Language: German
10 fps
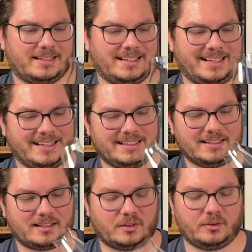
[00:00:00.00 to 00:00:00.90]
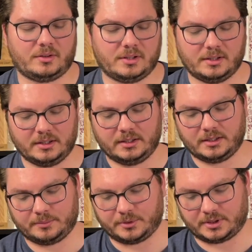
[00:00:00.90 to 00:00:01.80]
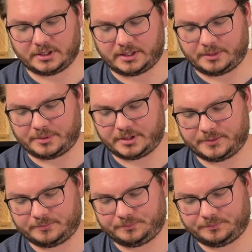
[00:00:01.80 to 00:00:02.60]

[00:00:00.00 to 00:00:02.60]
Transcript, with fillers: leichter Rauch. Ich möchte ihn einmal